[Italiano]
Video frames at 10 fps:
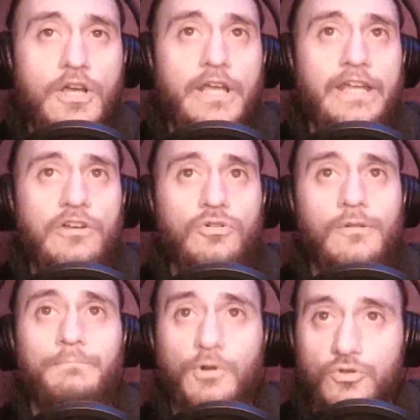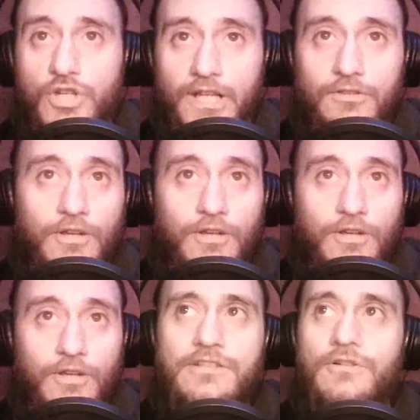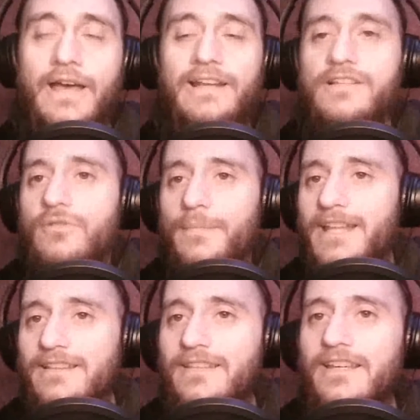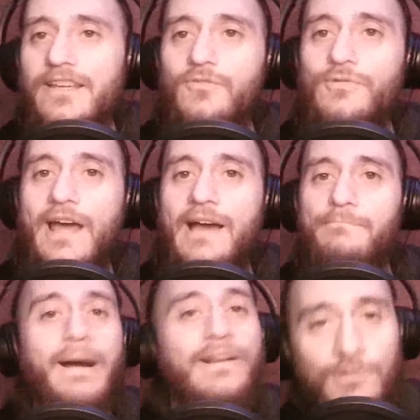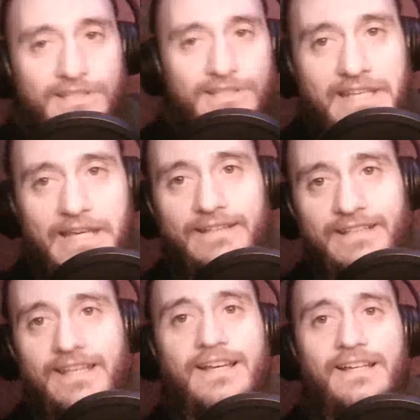il loro progetto, che all'inizio era solamente una parodia di